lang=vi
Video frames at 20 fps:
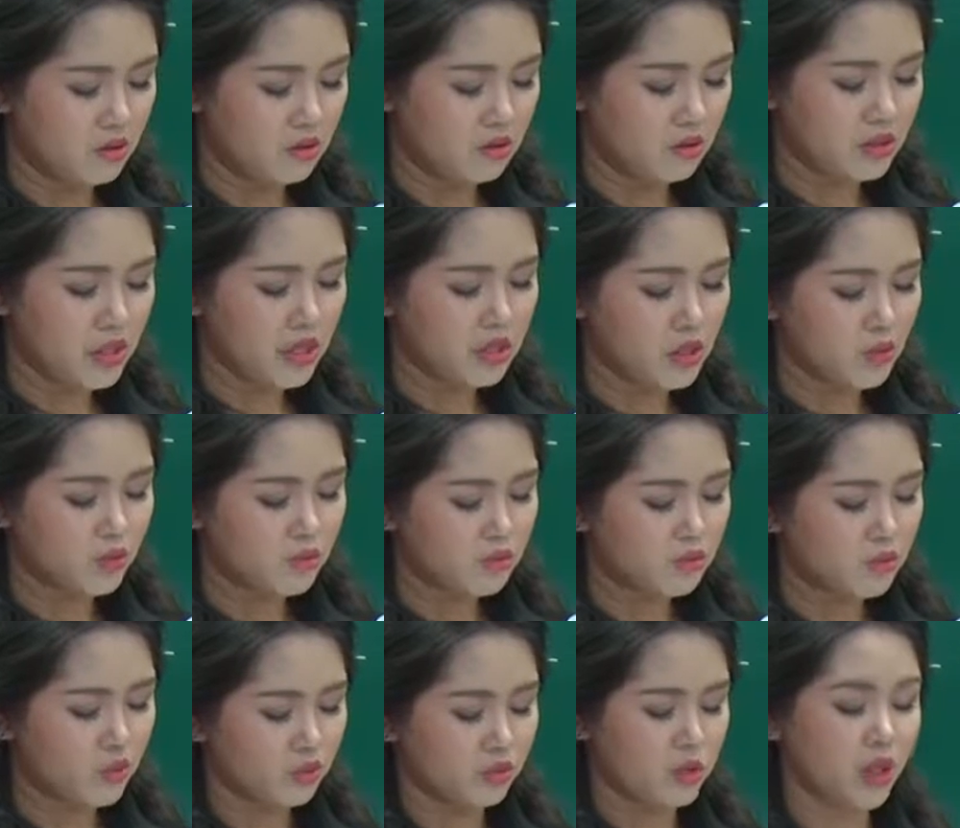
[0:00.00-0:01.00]
thực ra
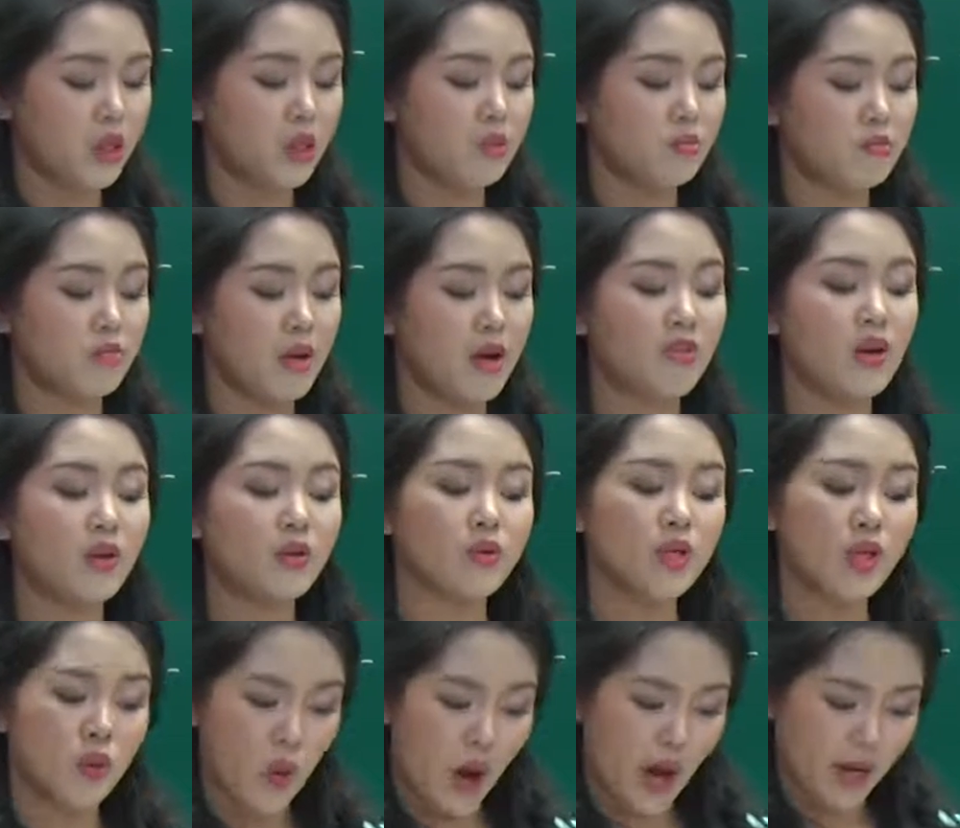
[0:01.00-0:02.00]
trong một cái bài văn có
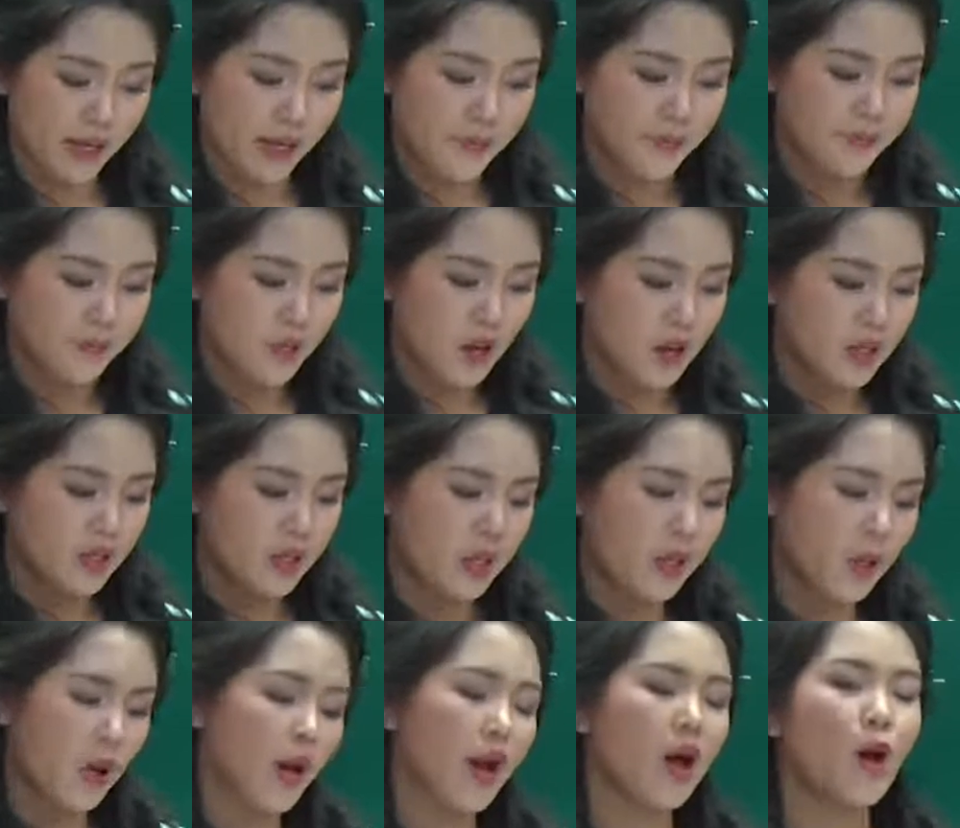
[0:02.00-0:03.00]
nhiều đoạn ấy thì
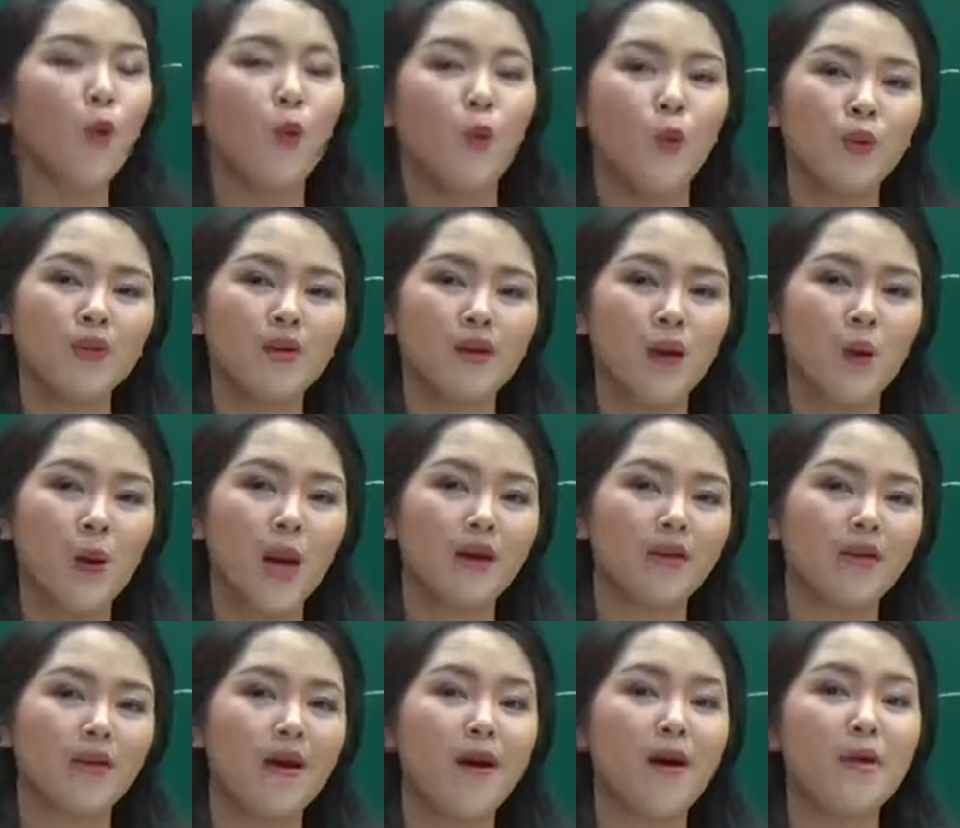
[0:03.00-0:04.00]
cái đoạn đầu thường là
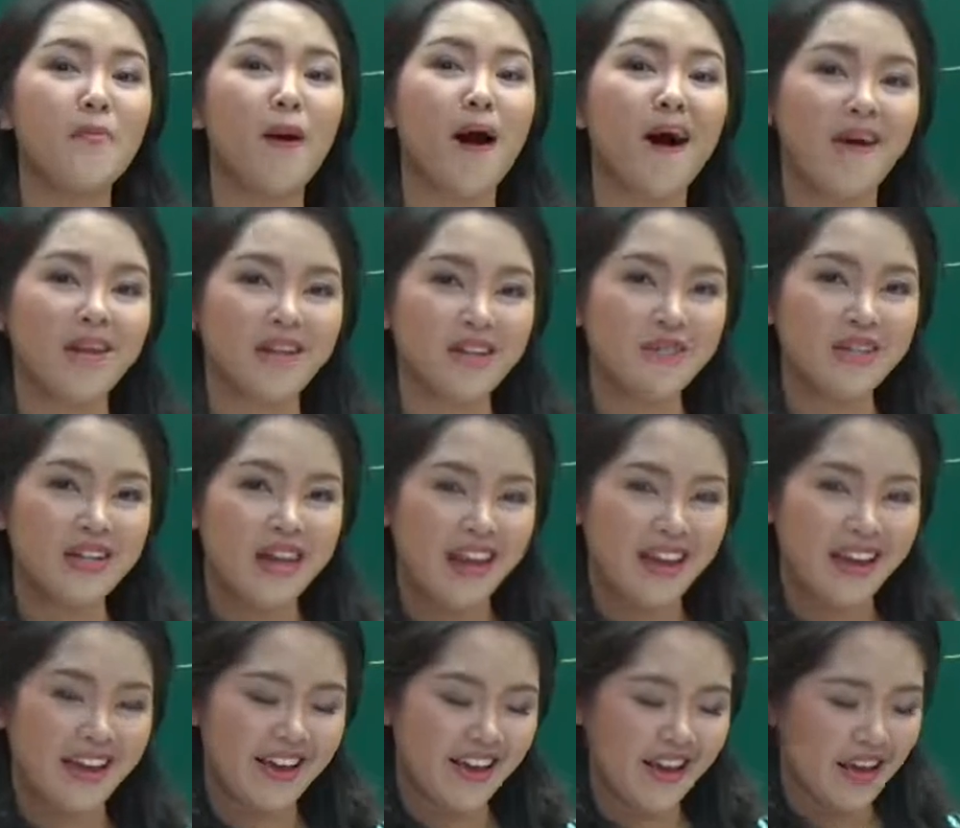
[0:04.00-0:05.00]
đoạn gợi mở ra vấn đề
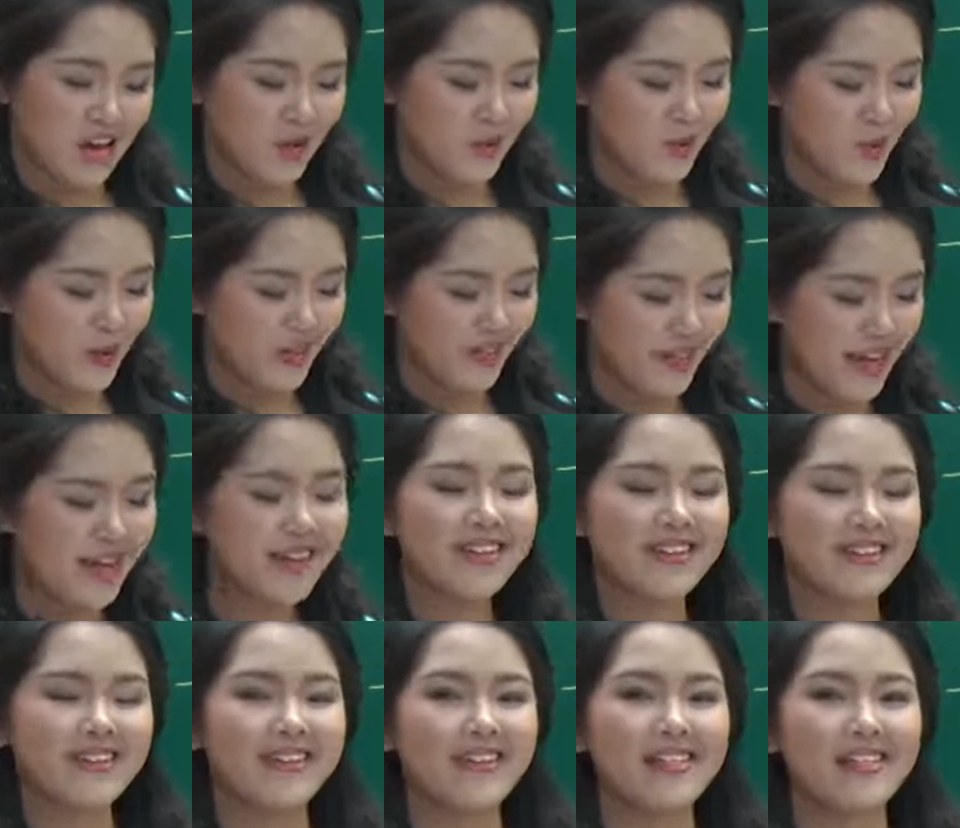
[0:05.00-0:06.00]
còn đoạn kết
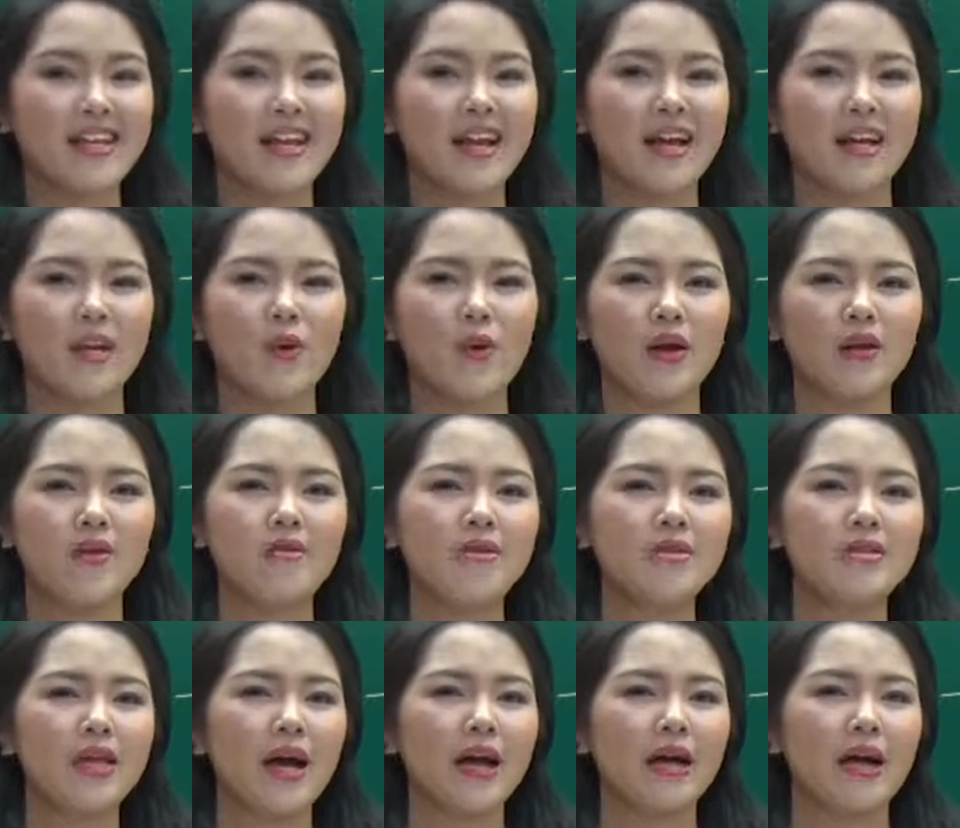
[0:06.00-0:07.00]
thì sẽ là cái đoạn đưa
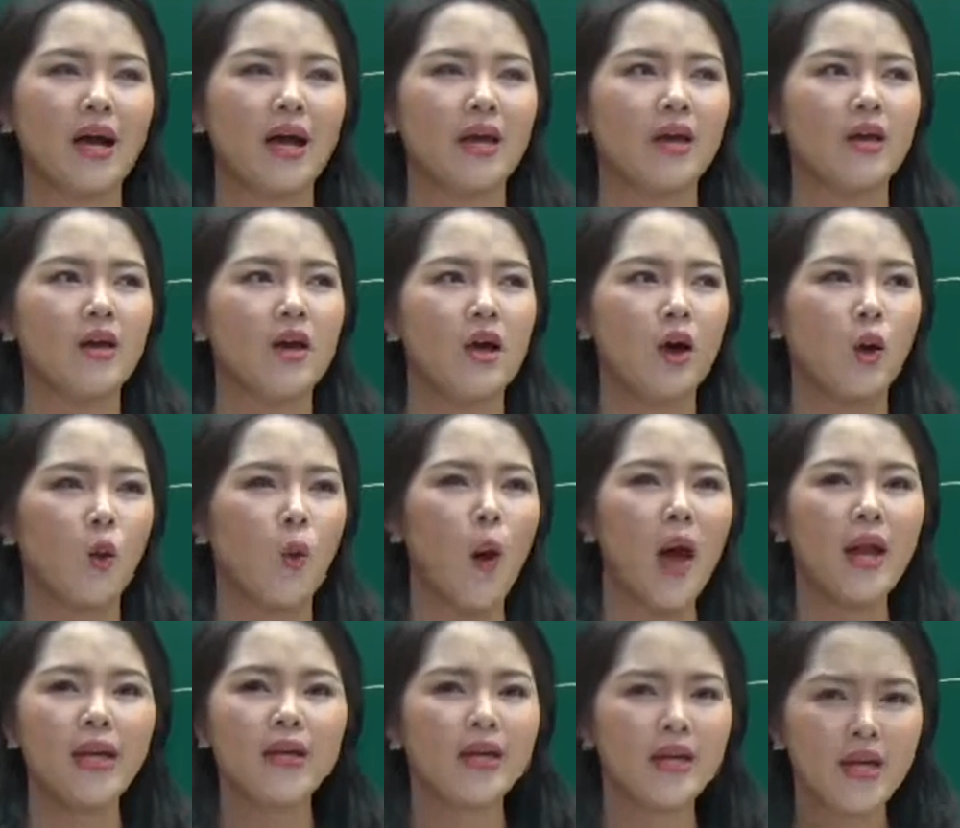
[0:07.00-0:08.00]
ra cái
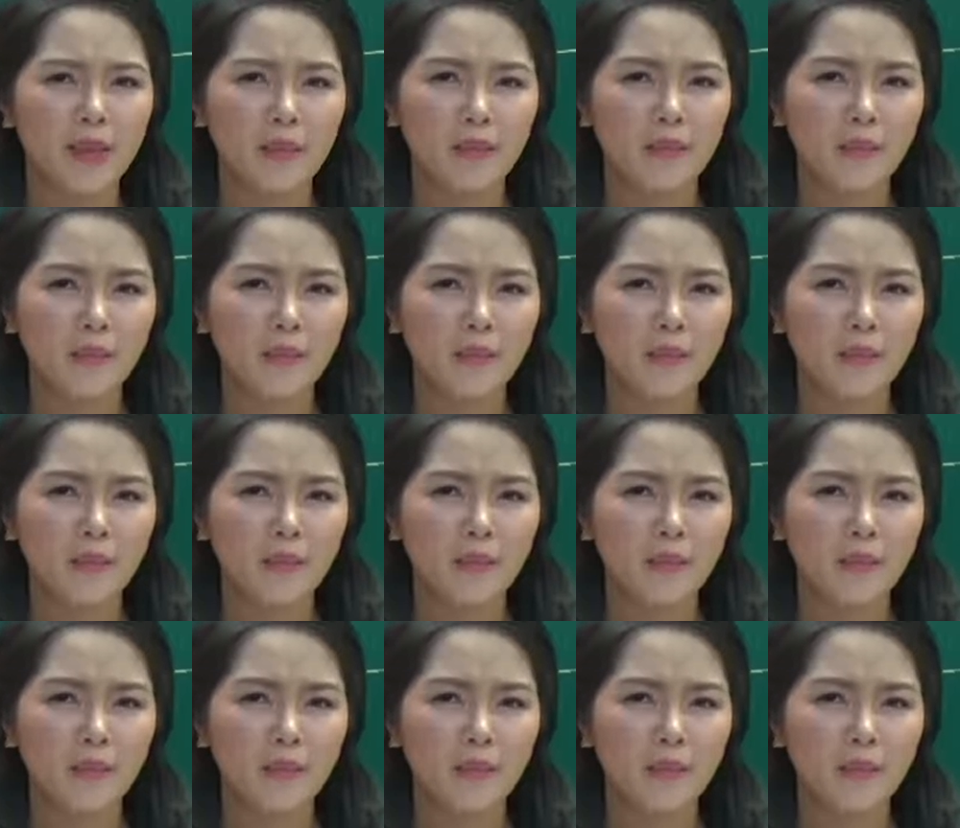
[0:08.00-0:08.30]
quan điểm